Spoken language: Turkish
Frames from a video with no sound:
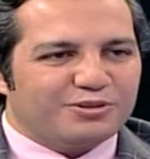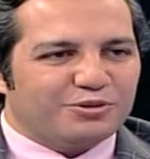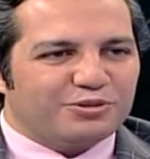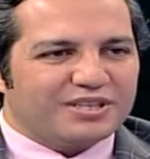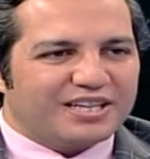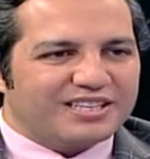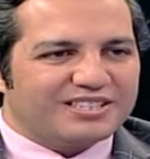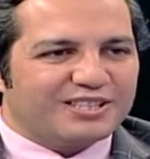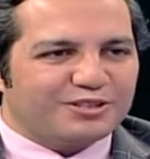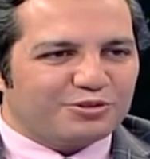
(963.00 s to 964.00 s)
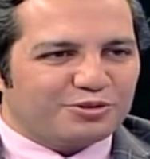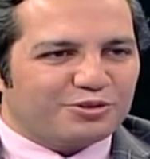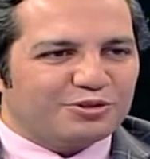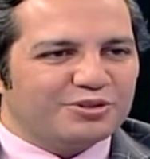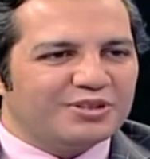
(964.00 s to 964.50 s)
kolları her şeyi
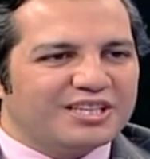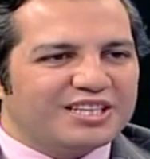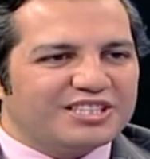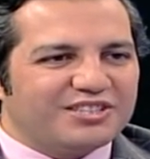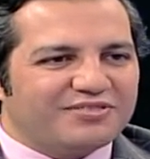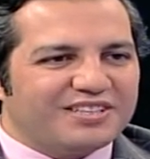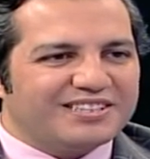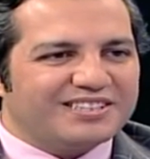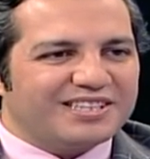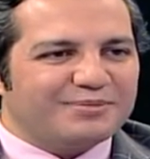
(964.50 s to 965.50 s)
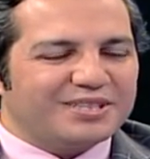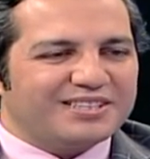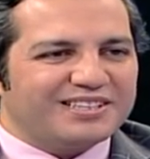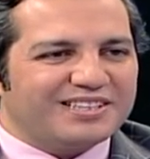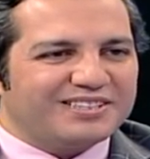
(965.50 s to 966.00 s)
görülüyor. Çiftler
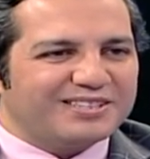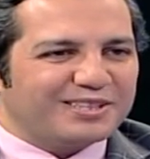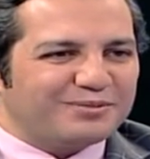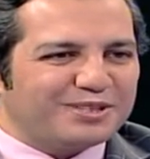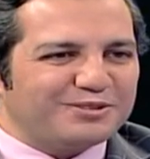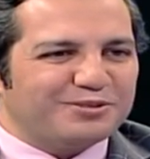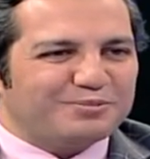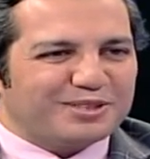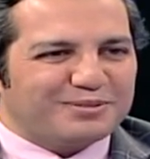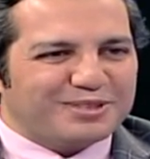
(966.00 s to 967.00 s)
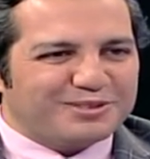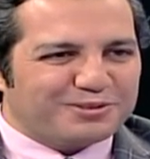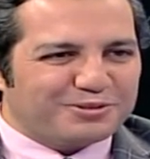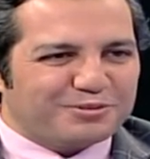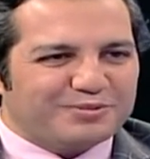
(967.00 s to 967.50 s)
hemen ha sana benziyor, bana
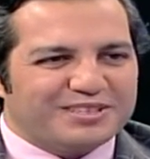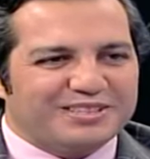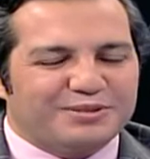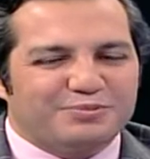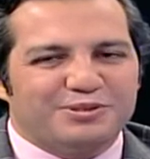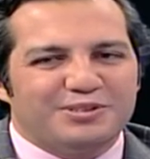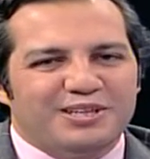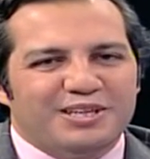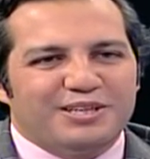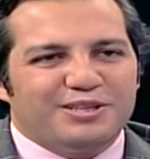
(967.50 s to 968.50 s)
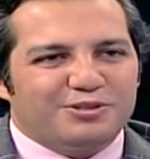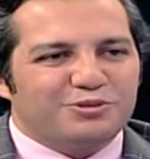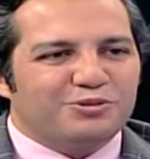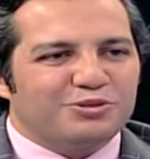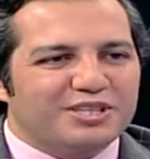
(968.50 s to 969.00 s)
benziyor yorumlarını yapıyor. ee,
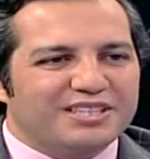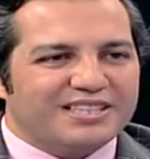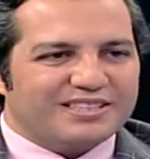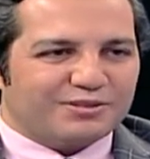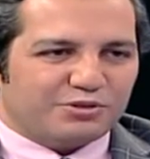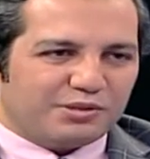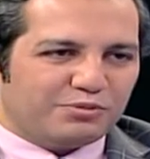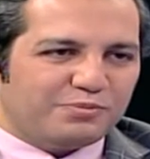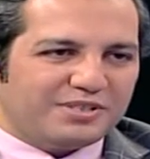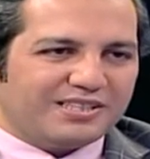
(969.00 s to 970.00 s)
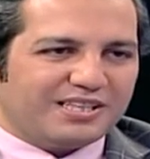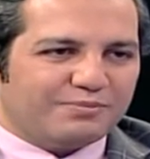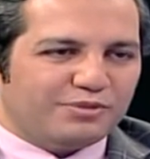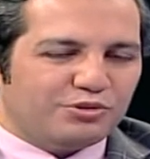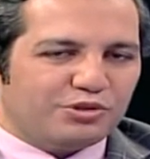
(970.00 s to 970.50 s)
çok hoşa giden şey. O tabii o bizi
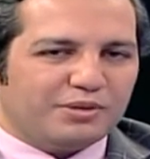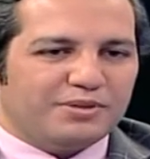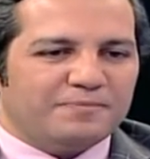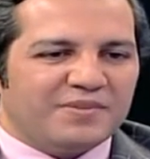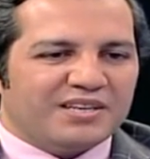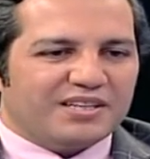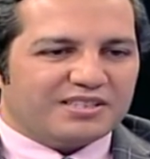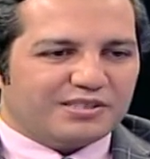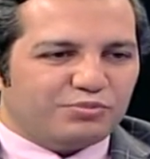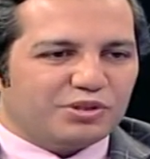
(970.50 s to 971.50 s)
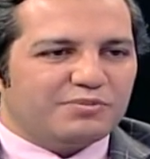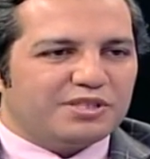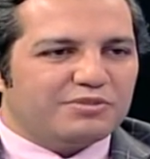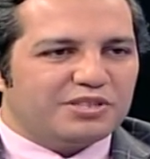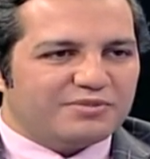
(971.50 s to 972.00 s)
tatmin ediyor ama asıl burada
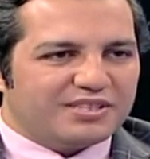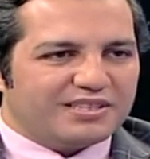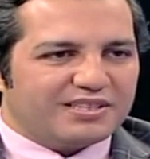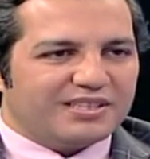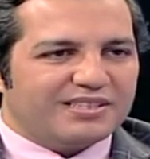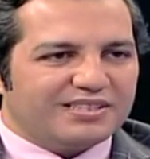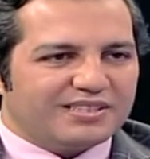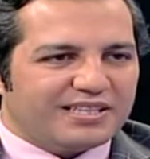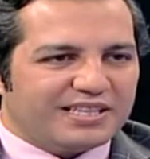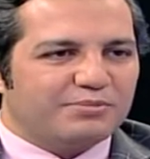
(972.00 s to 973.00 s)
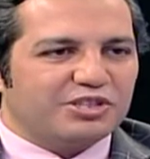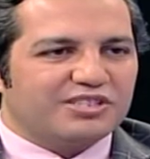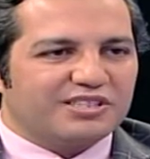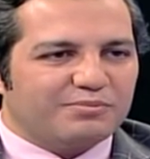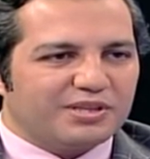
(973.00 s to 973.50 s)
bizim işimize yarayan hekim
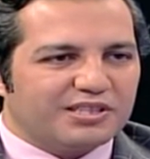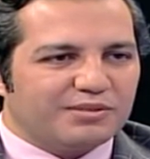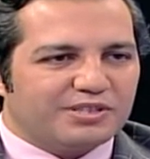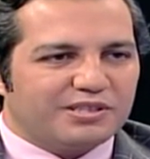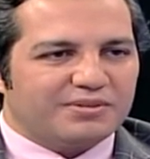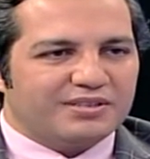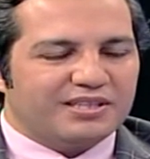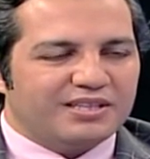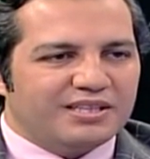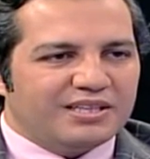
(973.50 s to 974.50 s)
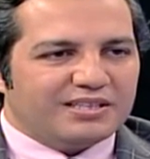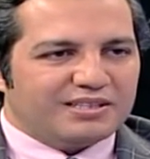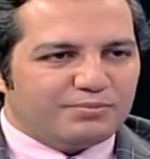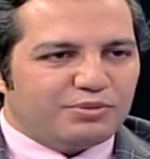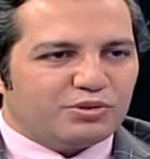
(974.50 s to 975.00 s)
açısından baktığımız zaman da
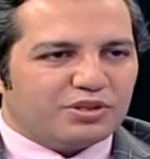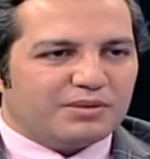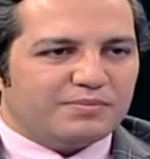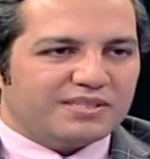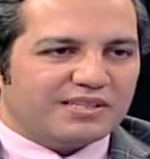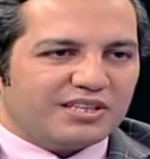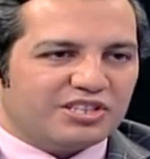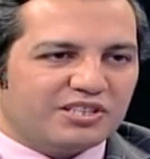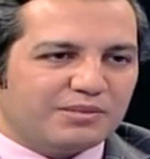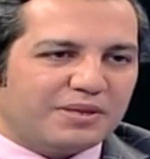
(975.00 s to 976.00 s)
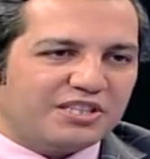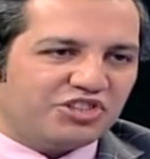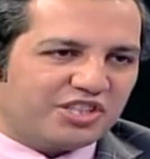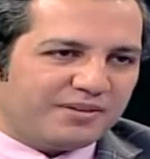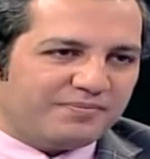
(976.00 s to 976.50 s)
tıbbi olarak bize açtığı
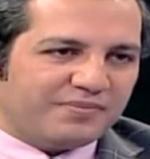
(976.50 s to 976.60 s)
pencere